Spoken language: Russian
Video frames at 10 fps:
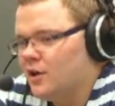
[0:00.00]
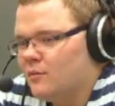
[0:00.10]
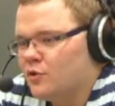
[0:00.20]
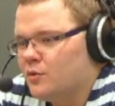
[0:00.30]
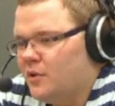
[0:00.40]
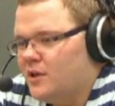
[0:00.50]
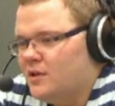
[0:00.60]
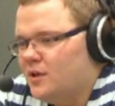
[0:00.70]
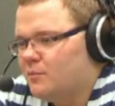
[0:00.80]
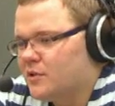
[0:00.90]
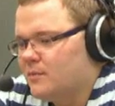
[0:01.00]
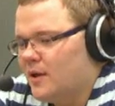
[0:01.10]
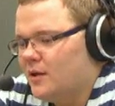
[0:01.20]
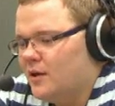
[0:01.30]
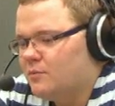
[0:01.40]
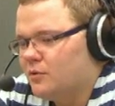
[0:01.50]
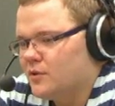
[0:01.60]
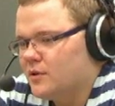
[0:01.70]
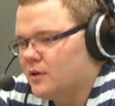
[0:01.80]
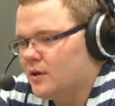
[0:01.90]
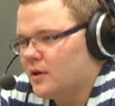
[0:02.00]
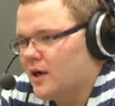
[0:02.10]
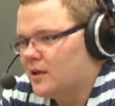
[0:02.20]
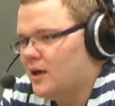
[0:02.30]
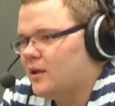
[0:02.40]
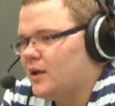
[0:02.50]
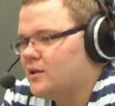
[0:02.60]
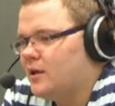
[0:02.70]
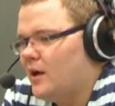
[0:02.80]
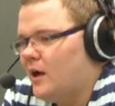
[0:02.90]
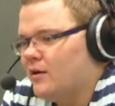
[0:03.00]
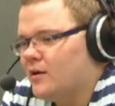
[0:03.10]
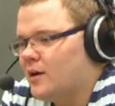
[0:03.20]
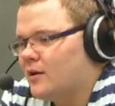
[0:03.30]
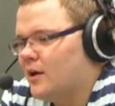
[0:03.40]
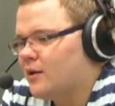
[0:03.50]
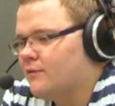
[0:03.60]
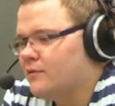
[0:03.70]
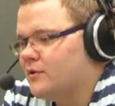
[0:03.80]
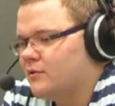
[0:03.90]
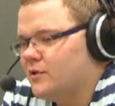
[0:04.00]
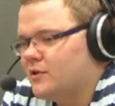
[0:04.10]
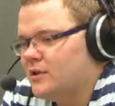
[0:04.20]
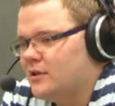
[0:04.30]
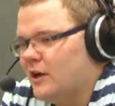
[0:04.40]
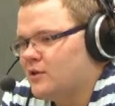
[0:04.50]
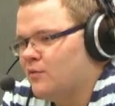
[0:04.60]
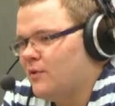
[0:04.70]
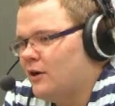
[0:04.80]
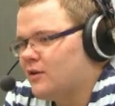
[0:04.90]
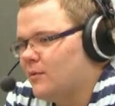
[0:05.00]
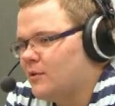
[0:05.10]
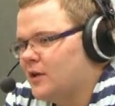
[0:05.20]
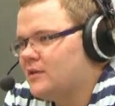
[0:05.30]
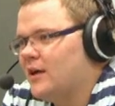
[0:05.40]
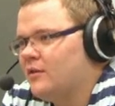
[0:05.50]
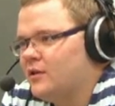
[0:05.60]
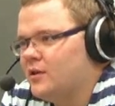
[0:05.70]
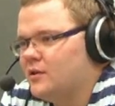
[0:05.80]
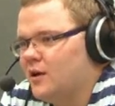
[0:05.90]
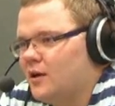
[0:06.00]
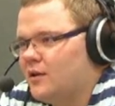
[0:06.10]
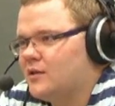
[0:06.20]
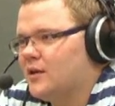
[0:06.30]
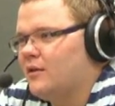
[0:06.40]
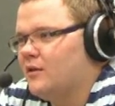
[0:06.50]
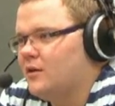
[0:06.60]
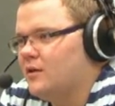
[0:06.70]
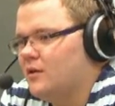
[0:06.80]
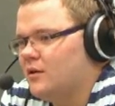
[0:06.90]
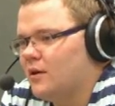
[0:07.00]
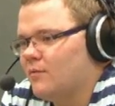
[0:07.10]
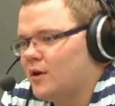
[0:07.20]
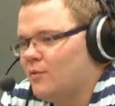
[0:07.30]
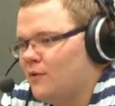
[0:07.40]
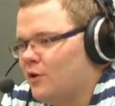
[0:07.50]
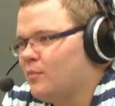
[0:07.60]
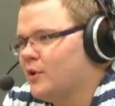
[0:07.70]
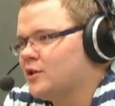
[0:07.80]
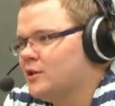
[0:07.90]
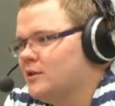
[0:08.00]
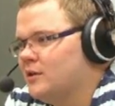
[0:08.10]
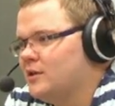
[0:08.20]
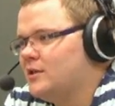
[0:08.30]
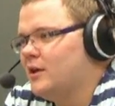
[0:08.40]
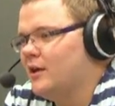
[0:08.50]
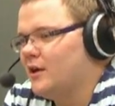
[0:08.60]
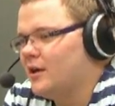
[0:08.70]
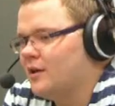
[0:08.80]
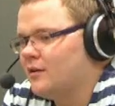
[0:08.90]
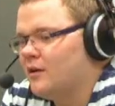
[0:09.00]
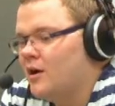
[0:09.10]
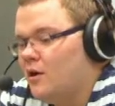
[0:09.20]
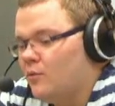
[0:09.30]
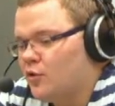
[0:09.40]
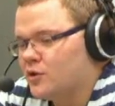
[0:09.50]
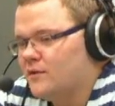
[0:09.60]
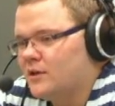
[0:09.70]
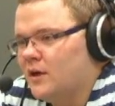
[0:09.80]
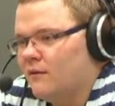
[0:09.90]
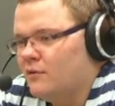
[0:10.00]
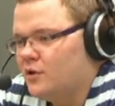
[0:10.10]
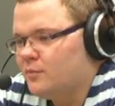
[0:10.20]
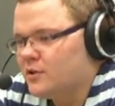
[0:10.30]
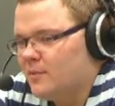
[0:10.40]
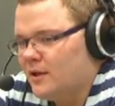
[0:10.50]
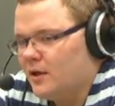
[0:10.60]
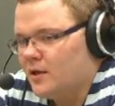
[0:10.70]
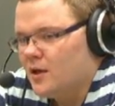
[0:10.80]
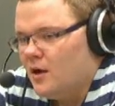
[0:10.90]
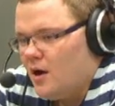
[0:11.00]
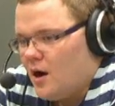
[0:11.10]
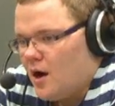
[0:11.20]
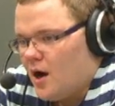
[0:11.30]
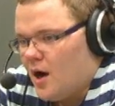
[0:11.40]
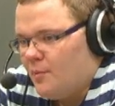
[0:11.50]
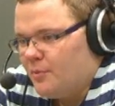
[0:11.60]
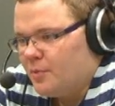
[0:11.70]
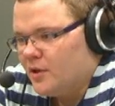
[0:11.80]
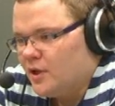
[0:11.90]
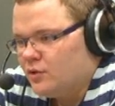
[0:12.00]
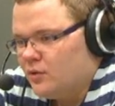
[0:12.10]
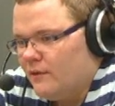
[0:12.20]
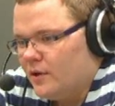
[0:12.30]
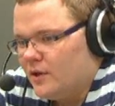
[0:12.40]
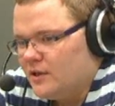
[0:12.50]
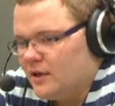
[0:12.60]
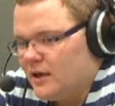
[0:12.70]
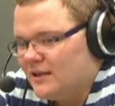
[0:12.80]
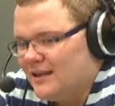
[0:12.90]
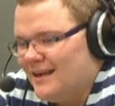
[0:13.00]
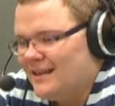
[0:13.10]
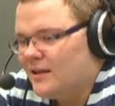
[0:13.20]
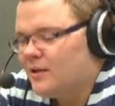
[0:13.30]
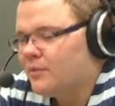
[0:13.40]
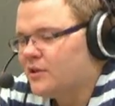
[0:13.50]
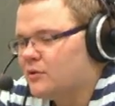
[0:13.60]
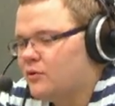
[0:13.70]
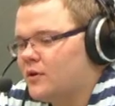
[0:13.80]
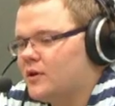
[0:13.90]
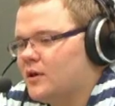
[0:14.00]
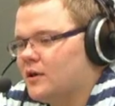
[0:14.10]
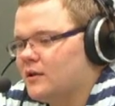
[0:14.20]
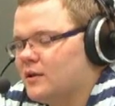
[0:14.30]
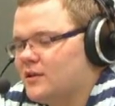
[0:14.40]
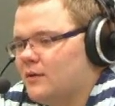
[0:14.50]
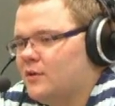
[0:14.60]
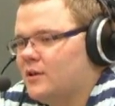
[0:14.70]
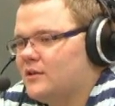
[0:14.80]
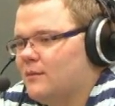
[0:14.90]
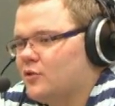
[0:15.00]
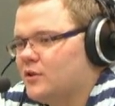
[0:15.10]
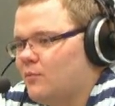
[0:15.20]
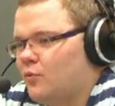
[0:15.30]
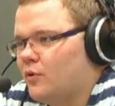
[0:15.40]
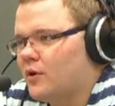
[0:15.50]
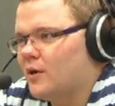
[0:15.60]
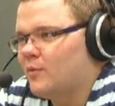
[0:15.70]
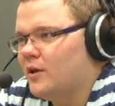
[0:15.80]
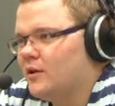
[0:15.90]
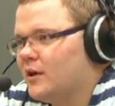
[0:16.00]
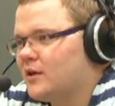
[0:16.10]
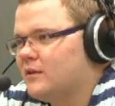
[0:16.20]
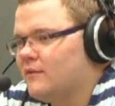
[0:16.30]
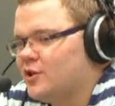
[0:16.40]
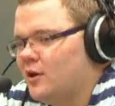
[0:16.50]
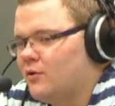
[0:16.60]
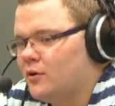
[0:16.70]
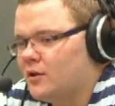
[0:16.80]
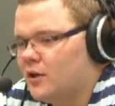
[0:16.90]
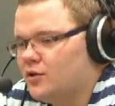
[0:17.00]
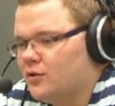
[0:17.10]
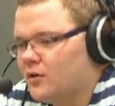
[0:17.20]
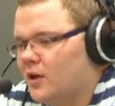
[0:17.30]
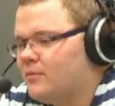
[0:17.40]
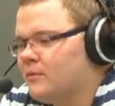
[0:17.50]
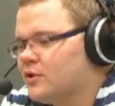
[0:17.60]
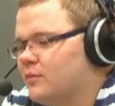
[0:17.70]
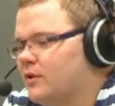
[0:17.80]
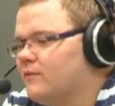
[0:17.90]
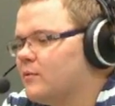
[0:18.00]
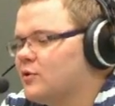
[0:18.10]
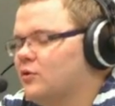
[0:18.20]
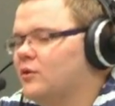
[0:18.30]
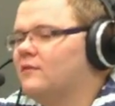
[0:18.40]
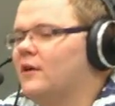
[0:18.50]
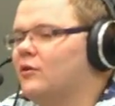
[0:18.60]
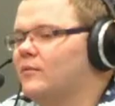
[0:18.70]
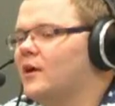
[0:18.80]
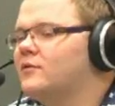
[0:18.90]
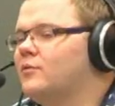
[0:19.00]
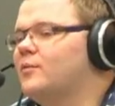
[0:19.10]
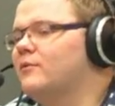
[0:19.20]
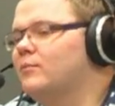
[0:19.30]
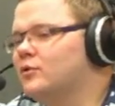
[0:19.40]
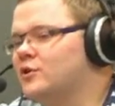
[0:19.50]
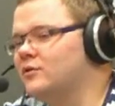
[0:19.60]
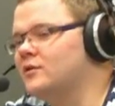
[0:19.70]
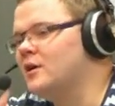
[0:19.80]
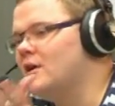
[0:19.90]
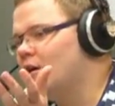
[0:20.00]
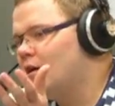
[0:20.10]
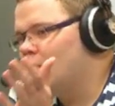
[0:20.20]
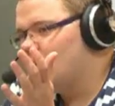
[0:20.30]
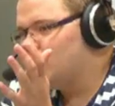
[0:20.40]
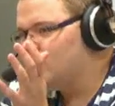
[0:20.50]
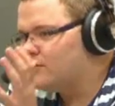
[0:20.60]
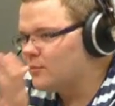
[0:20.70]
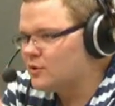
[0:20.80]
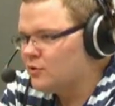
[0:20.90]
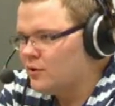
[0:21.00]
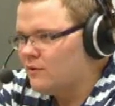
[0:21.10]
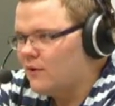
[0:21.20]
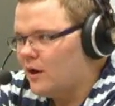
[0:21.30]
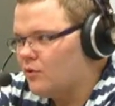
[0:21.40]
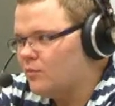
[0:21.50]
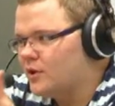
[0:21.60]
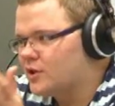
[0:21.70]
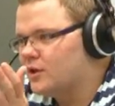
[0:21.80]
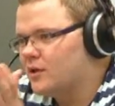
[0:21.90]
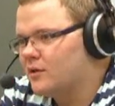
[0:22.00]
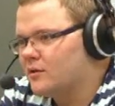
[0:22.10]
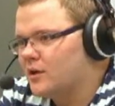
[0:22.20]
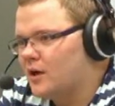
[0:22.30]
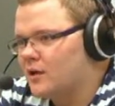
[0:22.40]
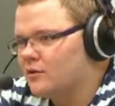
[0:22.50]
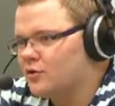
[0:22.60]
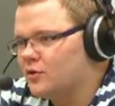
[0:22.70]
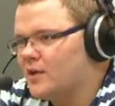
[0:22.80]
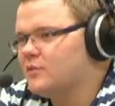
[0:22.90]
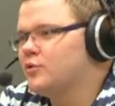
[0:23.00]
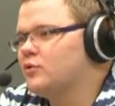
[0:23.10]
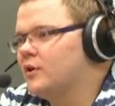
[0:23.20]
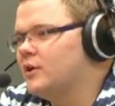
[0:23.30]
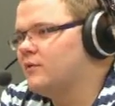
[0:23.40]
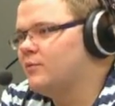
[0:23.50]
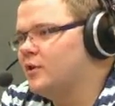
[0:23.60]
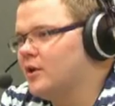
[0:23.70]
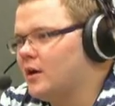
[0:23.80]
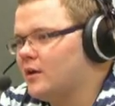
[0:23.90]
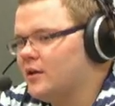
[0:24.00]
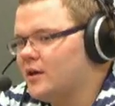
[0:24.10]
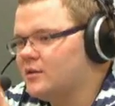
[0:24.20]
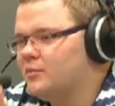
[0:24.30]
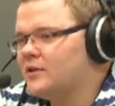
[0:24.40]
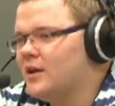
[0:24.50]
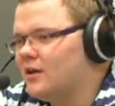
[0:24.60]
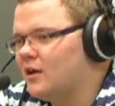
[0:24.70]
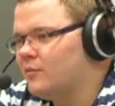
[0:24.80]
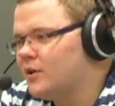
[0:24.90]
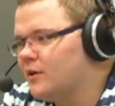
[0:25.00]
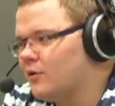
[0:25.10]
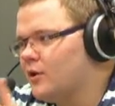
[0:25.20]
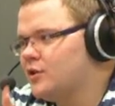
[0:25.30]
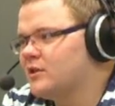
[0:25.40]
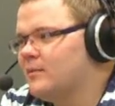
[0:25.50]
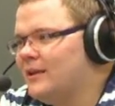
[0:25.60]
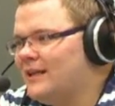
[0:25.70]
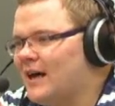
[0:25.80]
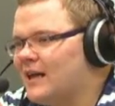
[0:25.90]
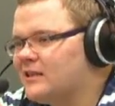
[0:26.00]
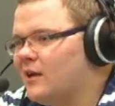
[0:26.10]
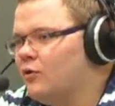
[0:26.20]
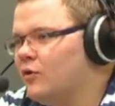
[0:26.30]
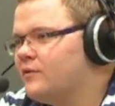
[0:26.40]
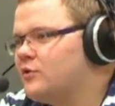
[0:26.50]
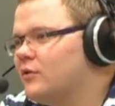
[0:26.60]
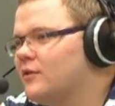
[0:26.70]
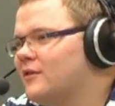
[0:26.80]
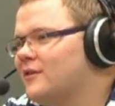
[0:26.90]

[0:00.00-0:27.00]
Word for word: человек может прийти и посмотреть просто, когда-то я теряю, я никогда этого ну, не стесняюсь. Бывают там отрицательные недели, отрицательные дни, там, да, бывают положительные серии какие-то. Можно всегда включить и посмотреть. А преподношу, наверное, себя как трейдер, это происходит а, на самом деле само собой, как бы инерция. Вначале какой-то толчок дал, потому что был информационный вакуум. но как все это получилось? Был информационный вакуум, мы решили, а, то, что я запишу какие-то вебинары. Я их записал, как бы их народ начал смотреть, а остальное Вы все... решили